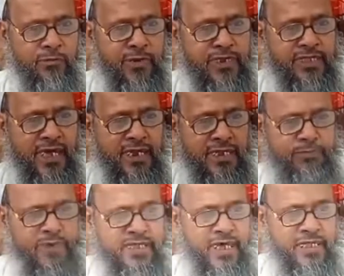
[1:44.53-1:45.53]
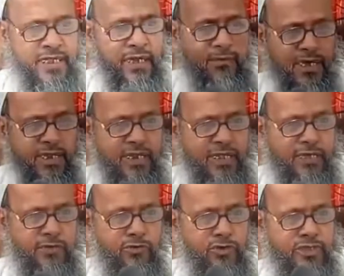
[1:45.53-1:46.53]
प्रशासन प्रशासन हमारे
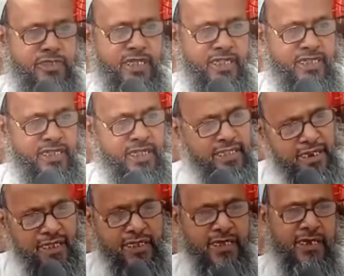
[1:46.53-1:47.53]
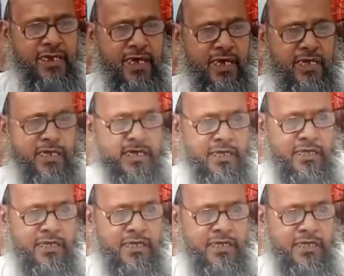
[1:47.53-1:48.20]
लिए कुछ जल्द से जल्द नहीं कर रहा है